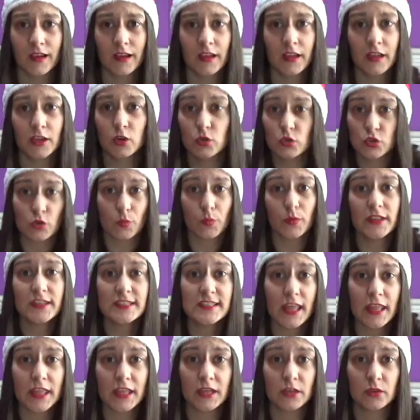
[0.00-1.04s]
incluso
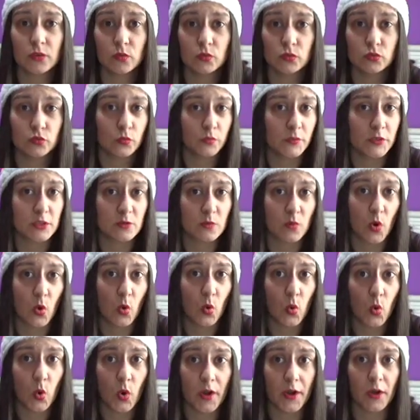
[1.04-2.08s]
puedes hacer tú mismo
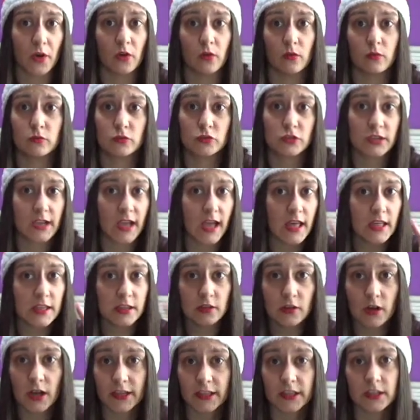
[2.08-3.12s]
un juego,
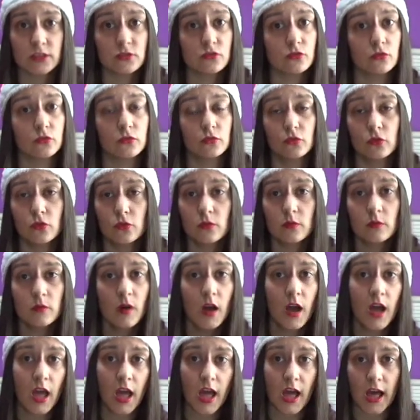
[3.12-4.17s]
buscadlo aquí en YouTube,
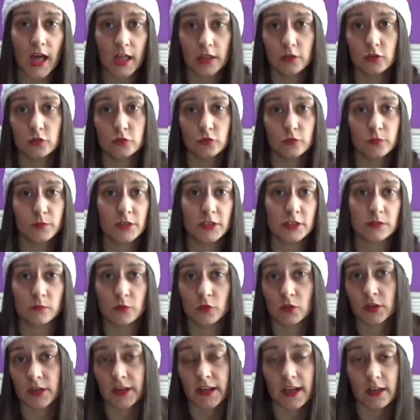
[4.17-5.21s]
hazlo tú
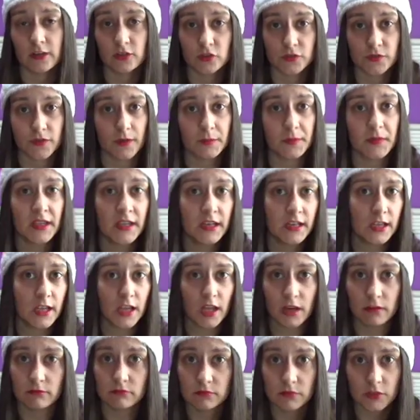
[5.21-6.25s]
mismo, regalos
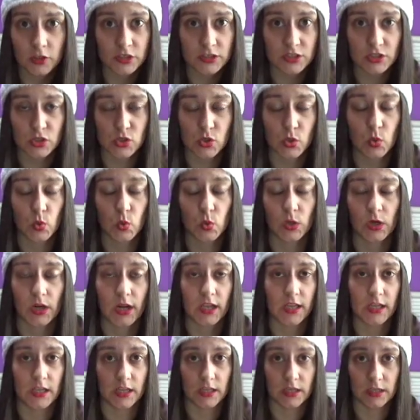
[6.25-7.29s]
familia, lo que se os
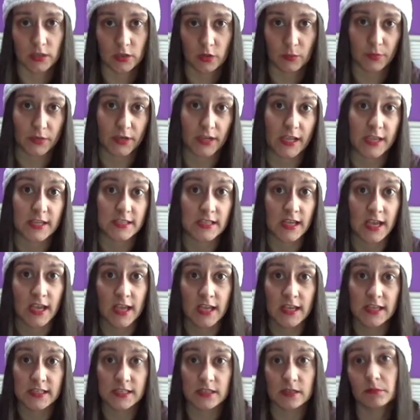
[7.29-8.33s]
ocurra y lo ponéis
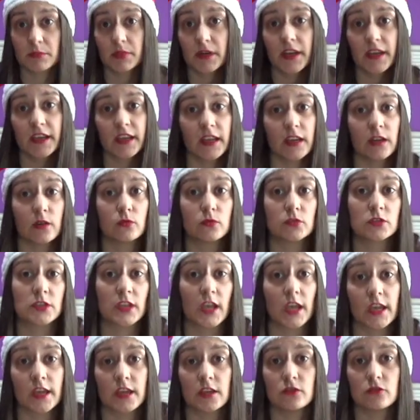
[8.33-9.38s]
siempre que le
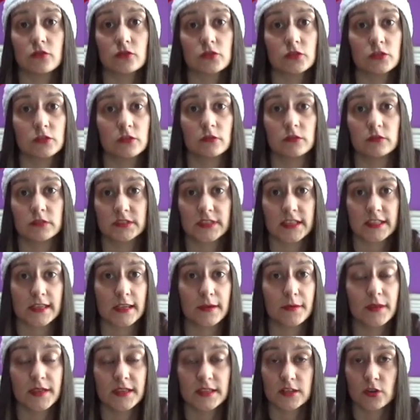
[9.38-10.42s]
guste a ellos. Ya
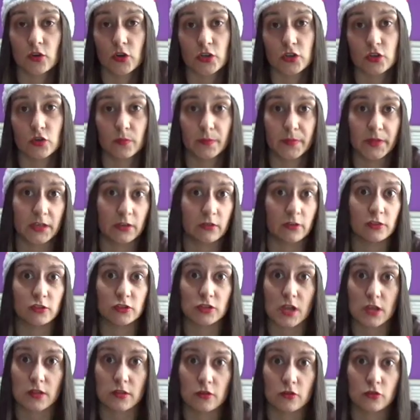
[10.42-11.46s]
sabéis lo que yo opino de
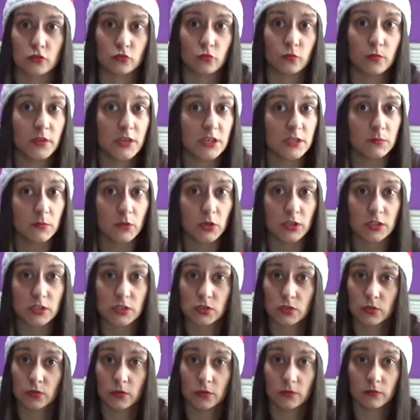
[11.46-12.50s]
los ácidos tú mismo, que
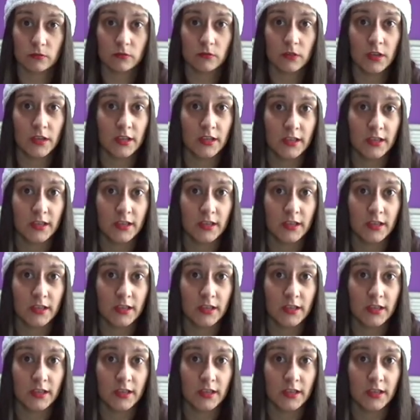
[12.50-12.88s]
son